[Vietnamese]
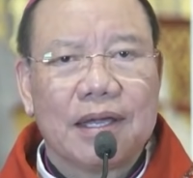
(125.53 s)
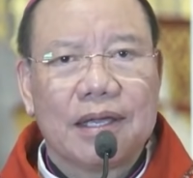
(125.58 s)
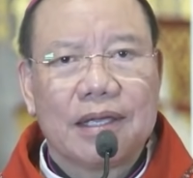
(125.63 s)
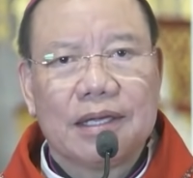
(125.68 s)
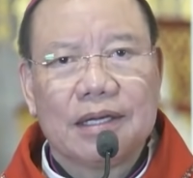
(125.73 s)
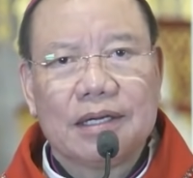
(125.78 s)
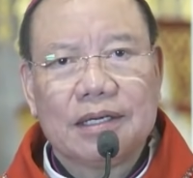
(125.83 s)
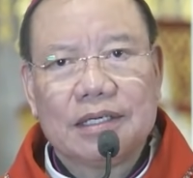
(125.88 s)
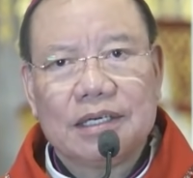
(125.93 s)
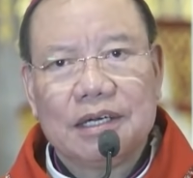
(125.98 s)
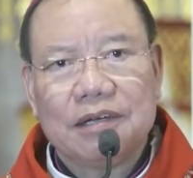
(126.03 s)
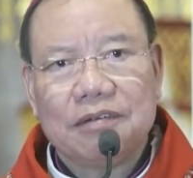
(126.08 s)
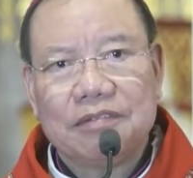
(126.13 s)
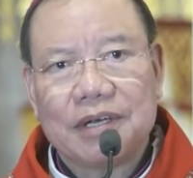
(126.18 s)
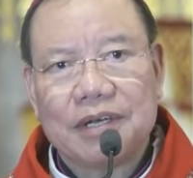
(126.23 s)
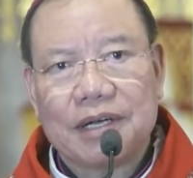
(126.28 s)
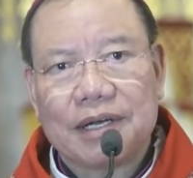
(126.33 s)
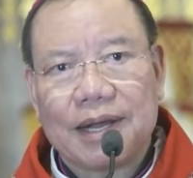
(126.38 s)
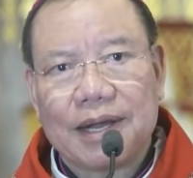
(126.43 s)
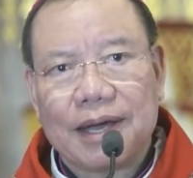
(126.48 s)
những người
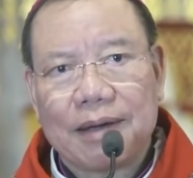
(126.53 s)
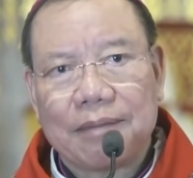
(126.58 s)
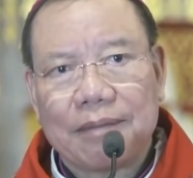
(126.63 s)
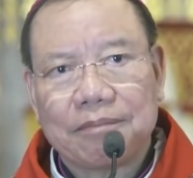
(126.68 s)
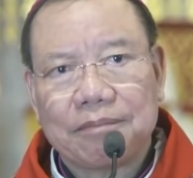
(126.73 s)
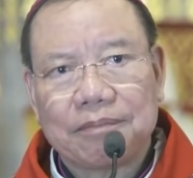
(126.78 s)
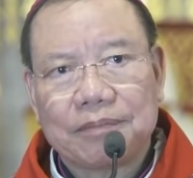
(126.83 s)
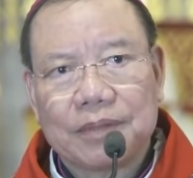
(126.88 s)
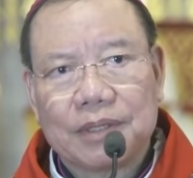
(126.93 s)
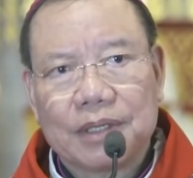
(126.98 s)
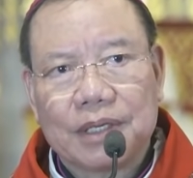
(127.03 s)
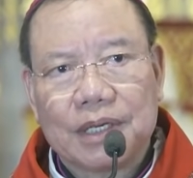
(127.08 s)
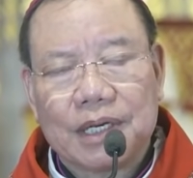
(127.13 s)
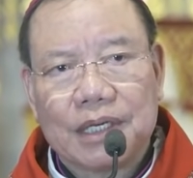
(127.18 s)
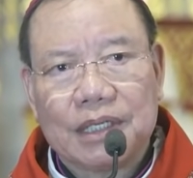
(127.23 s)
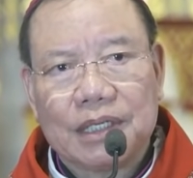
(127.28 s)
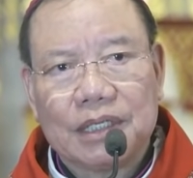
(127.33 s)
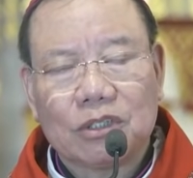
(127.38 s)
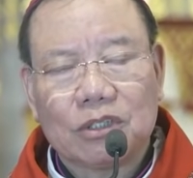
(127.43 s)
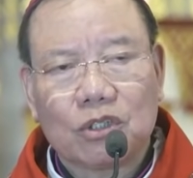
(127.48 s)
Việt Nam,
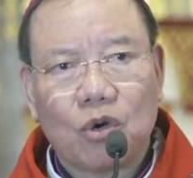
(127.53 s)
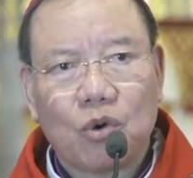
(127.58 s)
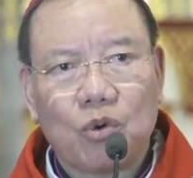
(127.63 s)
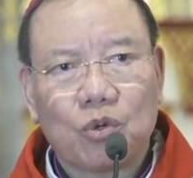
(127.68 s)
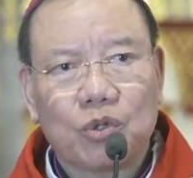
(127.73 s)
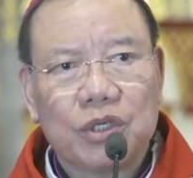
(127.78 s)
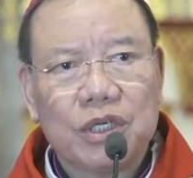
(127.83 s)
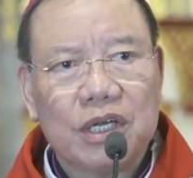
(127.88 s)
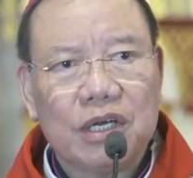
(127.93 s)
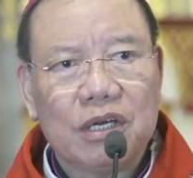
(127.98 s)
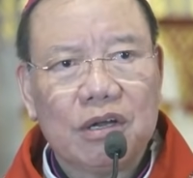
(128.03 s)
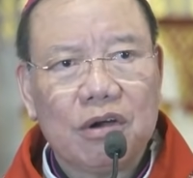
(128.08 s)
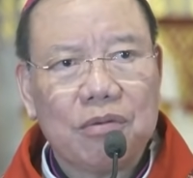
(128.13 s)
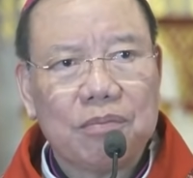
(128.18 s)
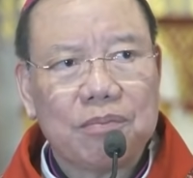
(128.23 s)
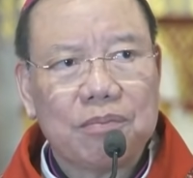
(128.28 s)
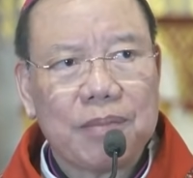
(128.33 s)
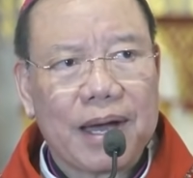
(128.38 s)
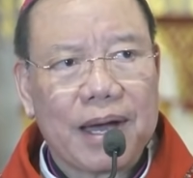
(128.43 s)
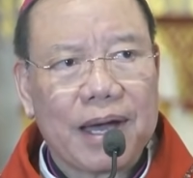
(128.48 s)
những tổ tiên
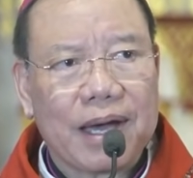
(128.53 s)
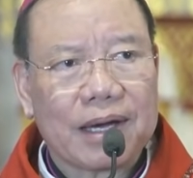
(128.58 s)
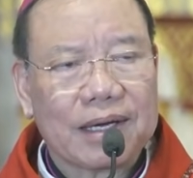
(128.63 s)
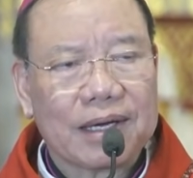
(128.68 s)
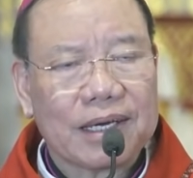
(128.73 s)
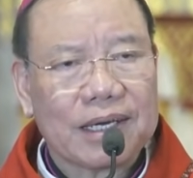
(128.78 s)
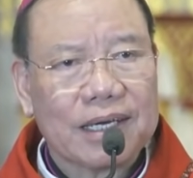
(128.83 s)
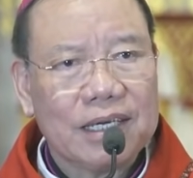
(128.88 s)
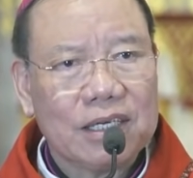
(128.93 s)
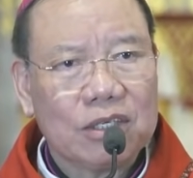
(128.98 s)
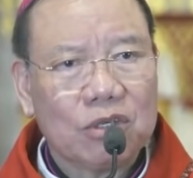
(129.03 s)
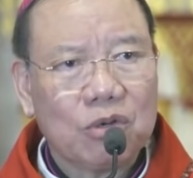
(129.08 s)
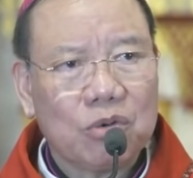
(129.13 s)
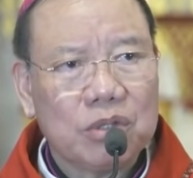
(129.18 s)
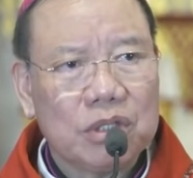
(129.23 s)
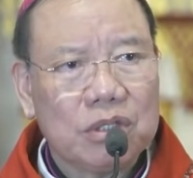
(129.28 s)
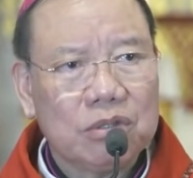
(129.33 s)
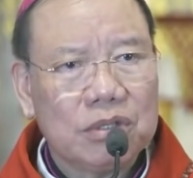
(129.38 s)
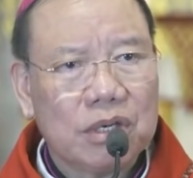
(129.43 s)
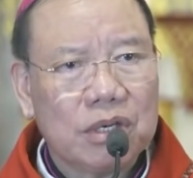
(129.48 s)
ông bà Kitô
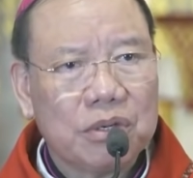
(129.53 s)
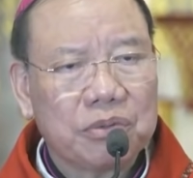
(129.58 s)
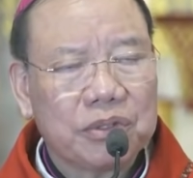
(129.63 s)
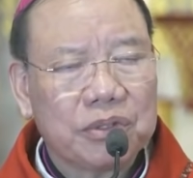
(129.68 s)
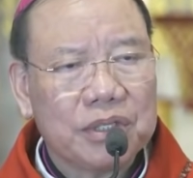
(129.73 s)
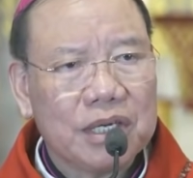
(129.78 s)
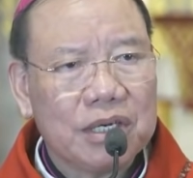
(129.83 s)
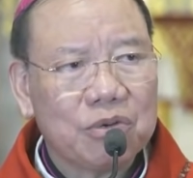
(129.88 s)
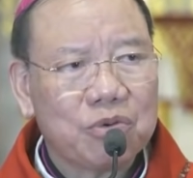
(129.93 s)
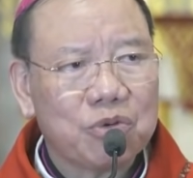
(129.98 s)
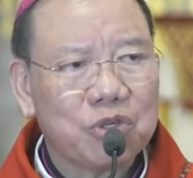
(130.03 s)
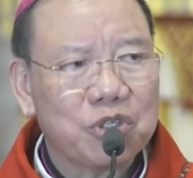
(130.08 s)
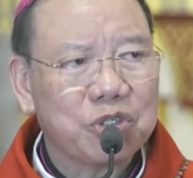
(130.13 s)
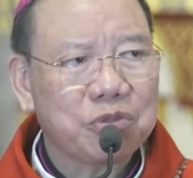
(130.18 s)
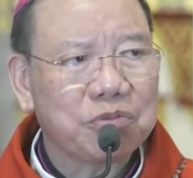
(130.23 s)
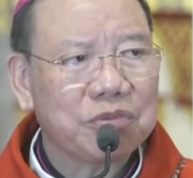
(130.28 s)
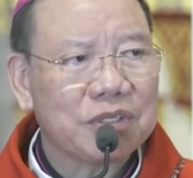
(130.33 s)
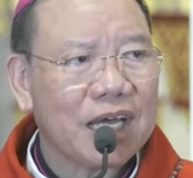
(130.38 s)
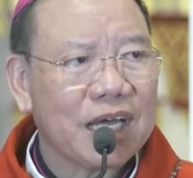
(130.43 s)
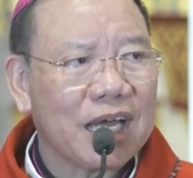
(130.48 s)
hữu đầu tiên của
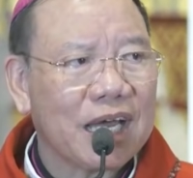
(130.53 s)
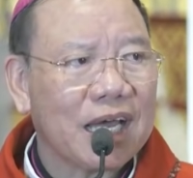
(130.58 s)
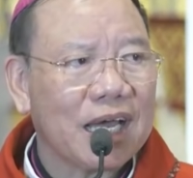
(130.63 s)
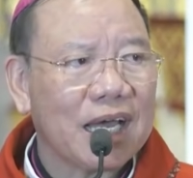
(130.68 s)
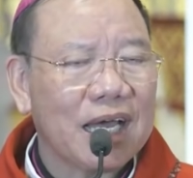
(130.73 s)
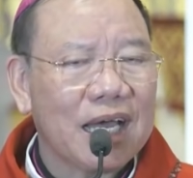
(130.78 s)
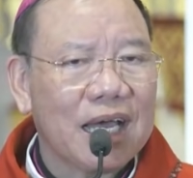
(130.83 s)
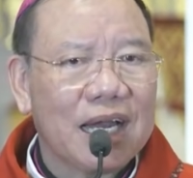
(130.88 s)
chúng ta